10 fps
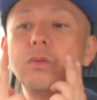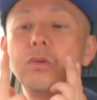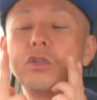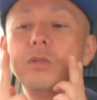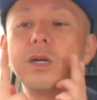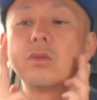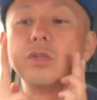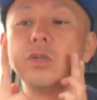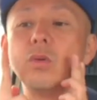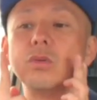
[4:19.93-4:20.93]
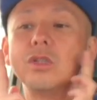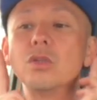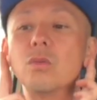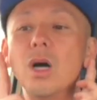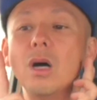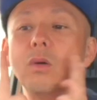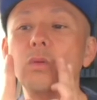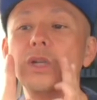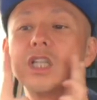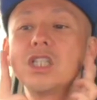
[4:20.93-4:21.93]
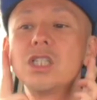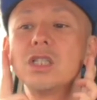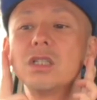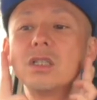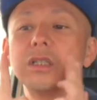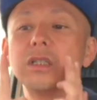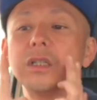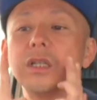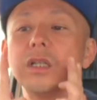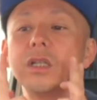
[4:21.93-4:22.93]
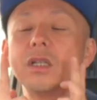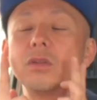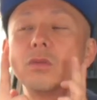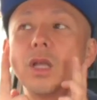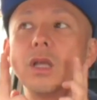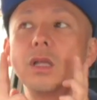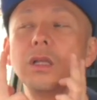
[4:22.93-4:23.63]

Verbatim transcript: 奥歯のにほんっていうのは同じえっ、ー、とね